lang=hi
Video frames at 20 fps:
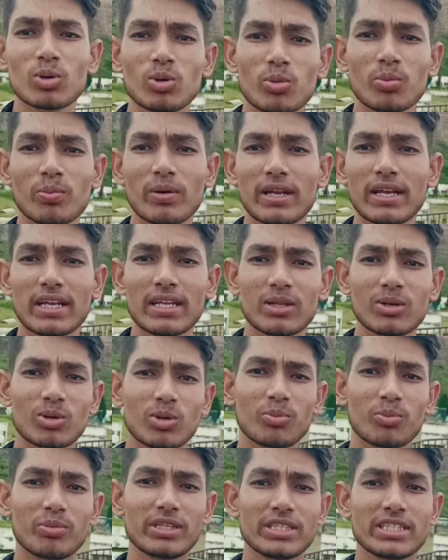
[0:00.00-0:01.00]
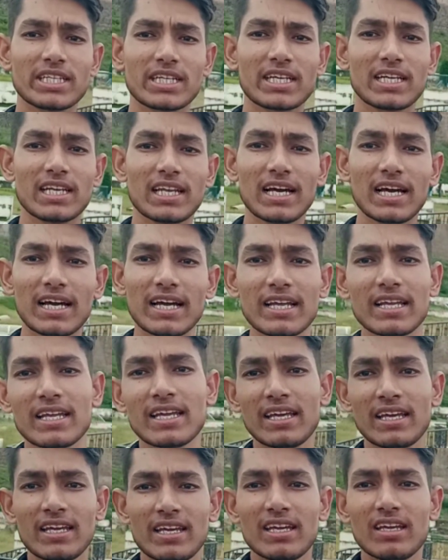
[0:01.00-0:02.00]
के ऊपर है देखो पीछे किला है
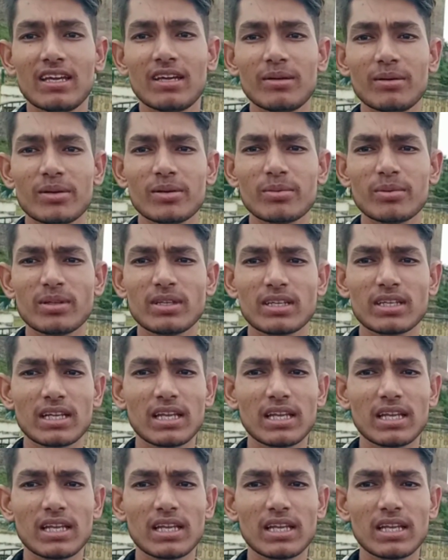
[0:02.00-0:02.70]
ये भी